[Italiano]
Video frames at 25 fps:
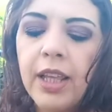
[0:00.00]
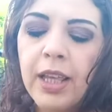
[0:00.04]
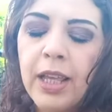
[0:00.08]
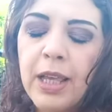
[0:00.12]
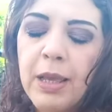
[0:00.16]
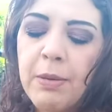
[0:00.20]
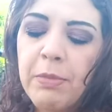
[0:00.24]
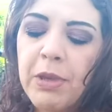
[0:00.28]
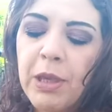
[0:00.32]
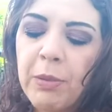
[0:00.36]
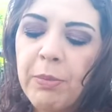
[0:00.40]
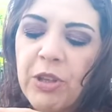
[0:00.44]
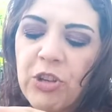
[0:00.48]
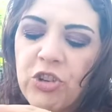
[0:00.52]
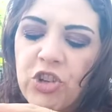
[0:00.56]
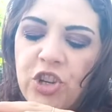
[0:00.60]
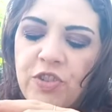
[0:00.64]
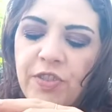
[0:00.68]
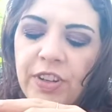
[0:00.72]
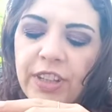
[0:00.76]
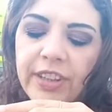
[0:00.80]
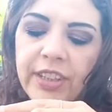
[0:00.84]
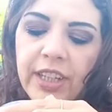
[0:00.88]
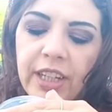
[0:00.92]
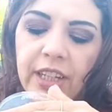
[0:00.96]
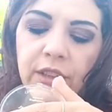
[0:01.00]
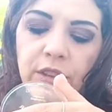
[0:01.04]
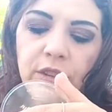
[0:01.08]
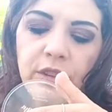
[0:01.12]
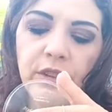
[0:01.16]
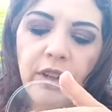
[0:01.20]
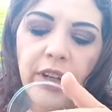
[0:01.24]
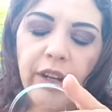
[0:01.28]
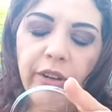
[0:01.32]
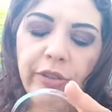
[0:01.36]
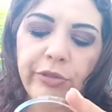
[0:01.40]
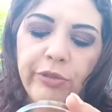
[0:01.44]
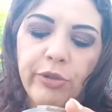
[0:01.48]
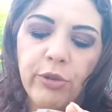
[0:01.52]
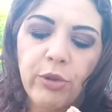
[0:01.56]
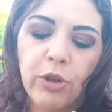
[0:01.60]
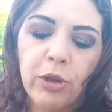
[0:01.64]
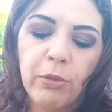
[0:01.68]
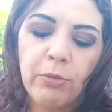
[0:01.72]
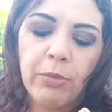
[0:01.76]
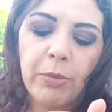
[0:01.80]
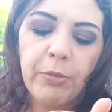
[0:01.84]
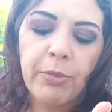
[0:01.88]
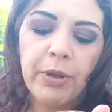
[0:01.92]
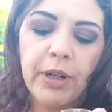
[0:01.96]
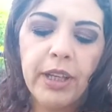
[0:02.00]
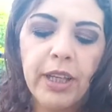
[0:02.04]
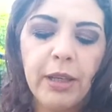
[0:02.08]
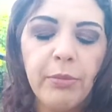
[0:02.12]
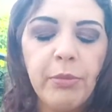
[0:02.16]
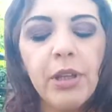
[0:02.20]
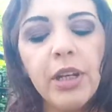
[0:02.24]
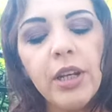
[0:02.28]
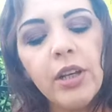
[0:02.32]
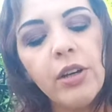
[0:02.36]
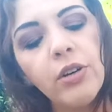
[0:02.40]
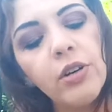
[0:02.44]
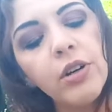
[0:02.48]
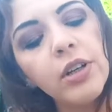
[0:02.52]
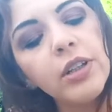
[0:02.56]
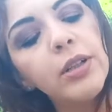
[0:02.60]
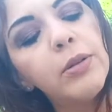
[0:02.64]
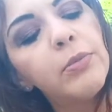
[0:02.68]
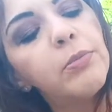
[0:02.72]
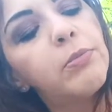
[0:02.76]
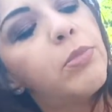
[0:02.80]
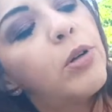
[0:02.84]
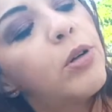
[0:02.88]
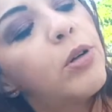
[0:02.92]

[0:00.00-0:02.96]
Mi piaceva tanto la forma perché mi ricorda un po'